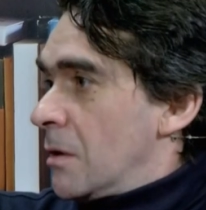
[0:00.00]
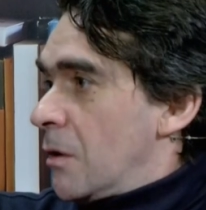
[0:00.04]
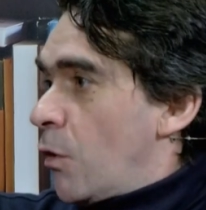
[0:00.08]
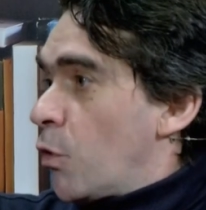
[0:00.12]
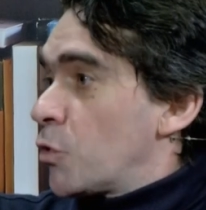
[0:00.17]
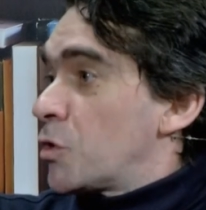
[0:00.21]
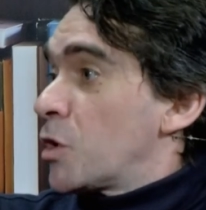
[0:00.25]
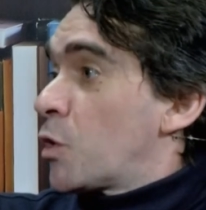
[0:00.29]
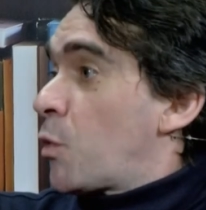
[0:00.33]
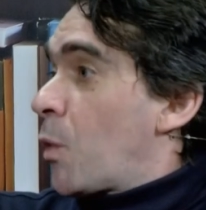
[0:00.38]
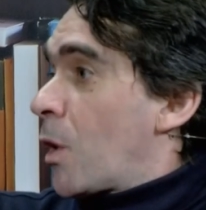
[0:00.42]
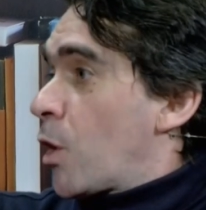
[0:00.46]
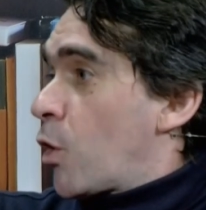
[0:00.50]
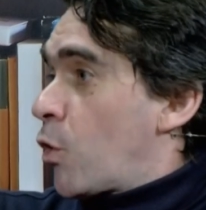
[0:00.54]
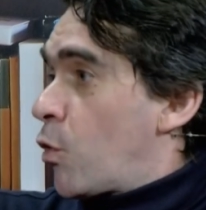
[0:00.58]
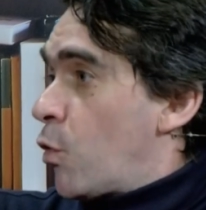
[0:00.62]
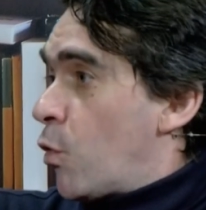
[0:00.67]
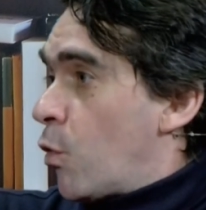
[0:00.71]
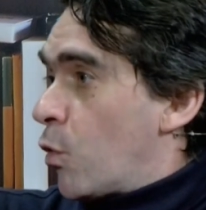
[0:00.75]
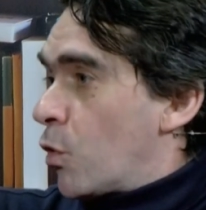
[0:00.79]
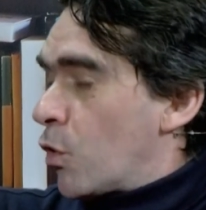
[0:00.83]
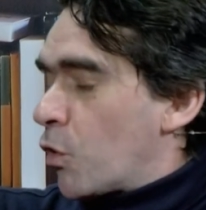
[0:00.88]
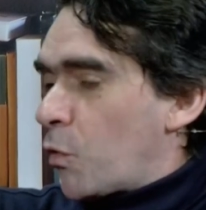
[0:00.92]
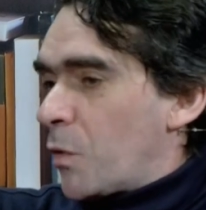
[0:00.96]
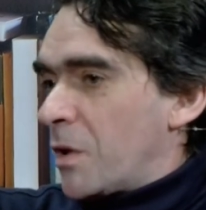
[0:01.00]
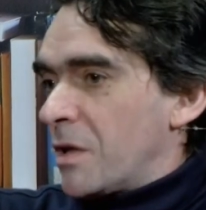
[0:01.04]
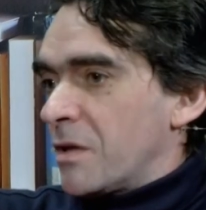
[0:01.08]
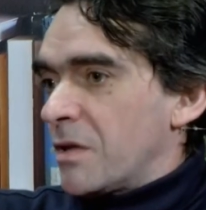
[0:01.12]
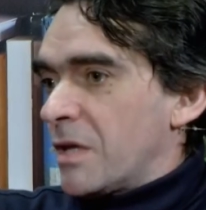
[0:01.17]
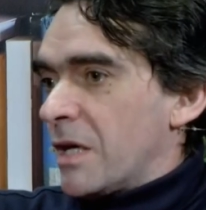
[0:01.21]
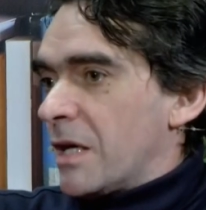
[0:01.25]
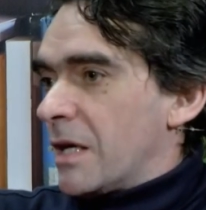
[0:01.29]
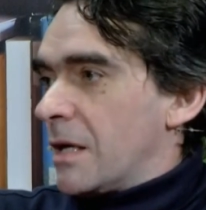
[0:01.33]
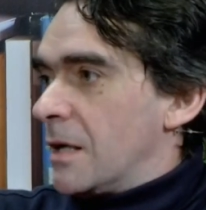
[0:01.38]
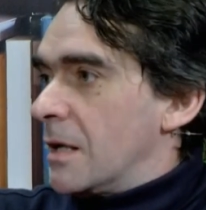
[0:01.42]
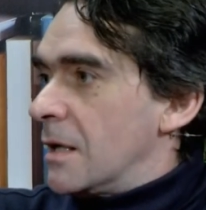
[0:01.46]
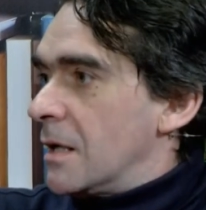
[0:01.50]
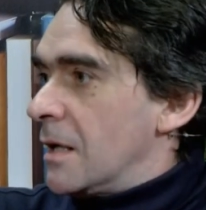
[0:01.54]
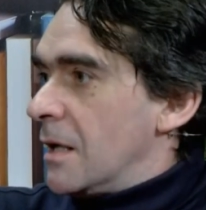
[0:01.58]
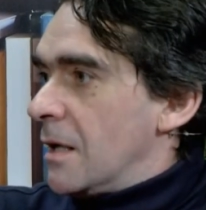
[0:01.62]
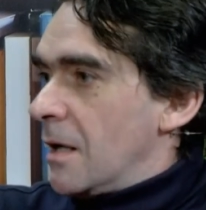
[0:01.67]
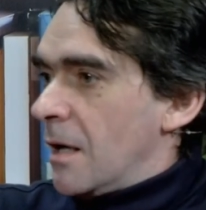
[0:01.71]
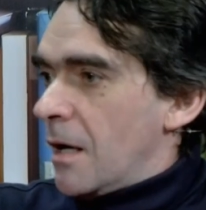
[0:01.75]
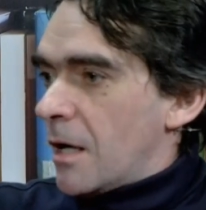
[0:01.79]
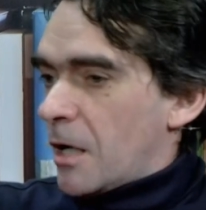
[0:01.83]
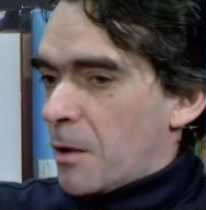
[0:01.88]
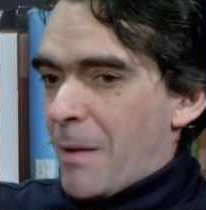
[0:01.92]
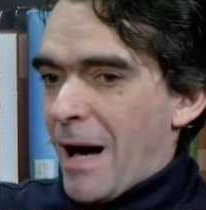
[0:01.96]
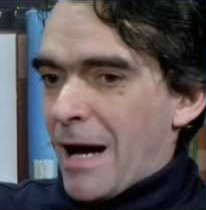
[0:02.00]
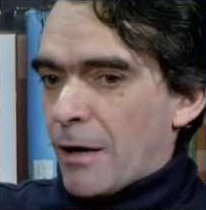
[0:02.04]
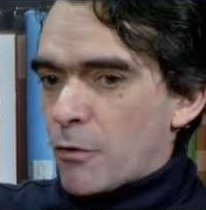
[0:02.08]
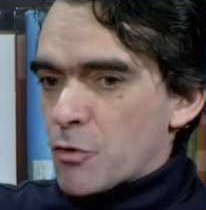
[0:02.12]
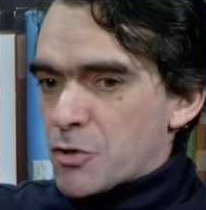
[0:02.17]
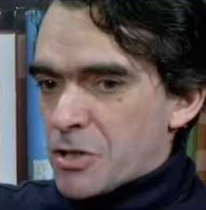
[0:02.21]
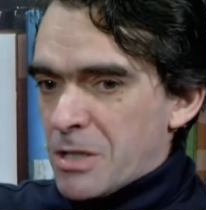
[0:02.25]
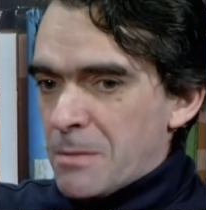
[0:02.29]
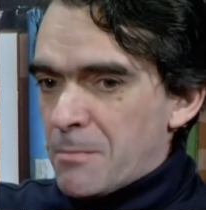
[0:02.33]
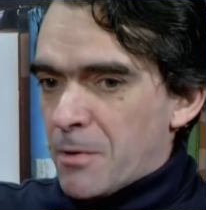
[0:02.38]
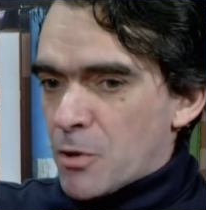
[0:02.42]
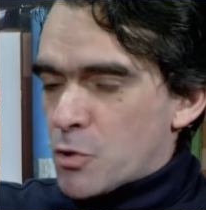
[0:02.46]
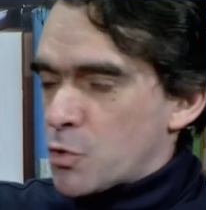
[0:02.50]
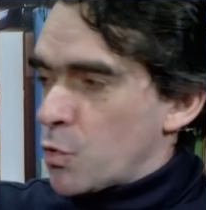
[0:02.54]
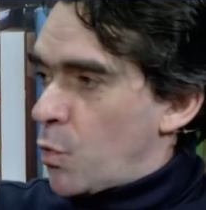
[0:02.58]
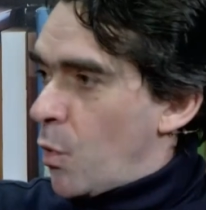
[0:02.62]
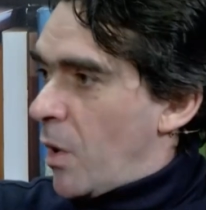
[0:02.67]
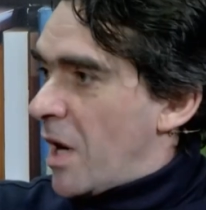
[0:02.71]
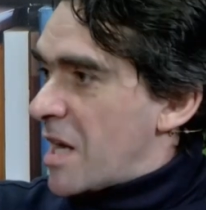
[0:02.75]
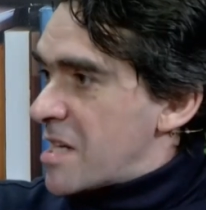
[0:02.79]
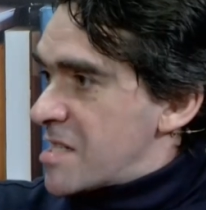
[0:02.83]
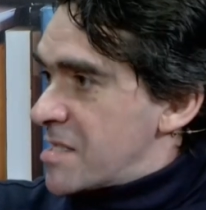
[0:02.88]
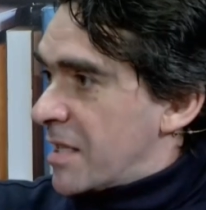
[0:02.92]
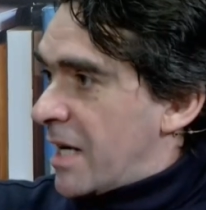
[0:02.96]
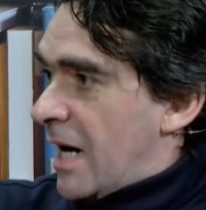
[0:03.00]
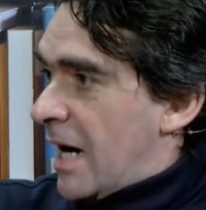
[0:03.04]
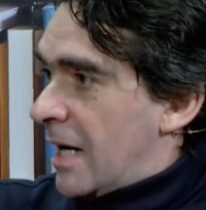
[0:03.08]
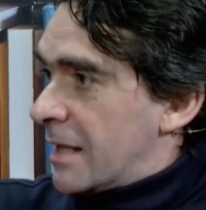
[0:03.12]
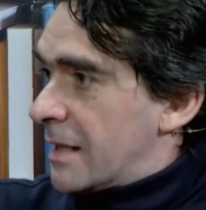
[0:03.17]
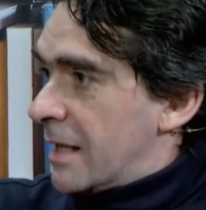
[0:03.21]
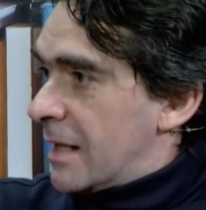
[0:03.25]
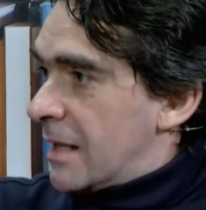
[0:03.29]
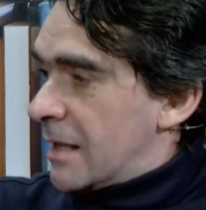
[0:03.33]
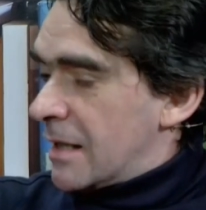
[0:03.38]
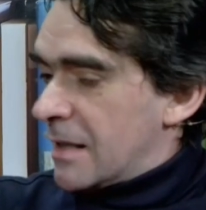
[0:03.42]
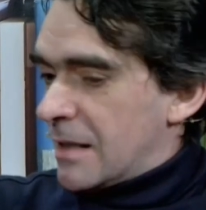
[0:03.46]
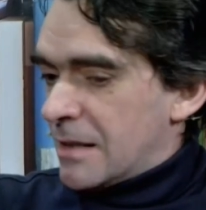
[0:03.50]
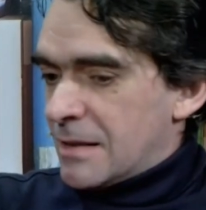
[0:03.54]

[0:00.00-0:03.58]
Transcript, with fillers: o di qualcuno, quindi rimango sempre su quella strada.